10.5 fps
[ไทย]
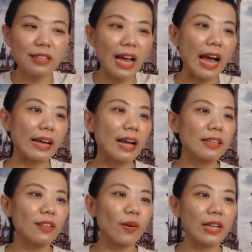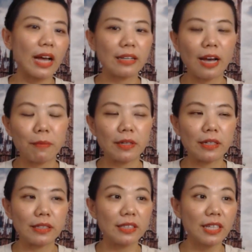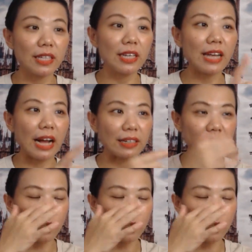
ถ่ายขั้นตอนการทำไปเลยจริงๆอีกอย่าง